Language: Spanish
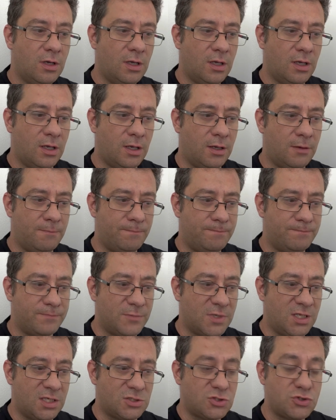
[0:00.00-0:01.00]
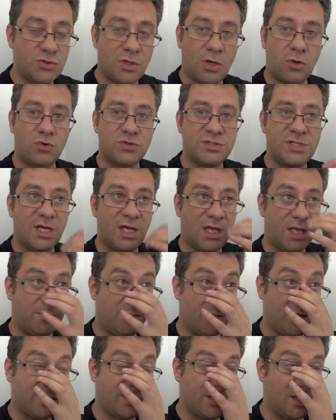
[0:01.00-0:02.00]
Eh, y eso es una cosa que
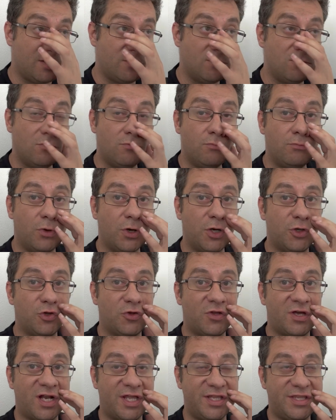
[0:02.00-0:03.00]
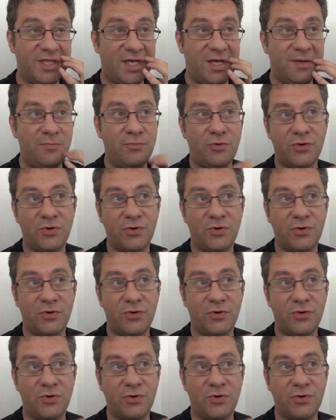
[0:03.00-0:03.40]
me hace un poquito de gracia,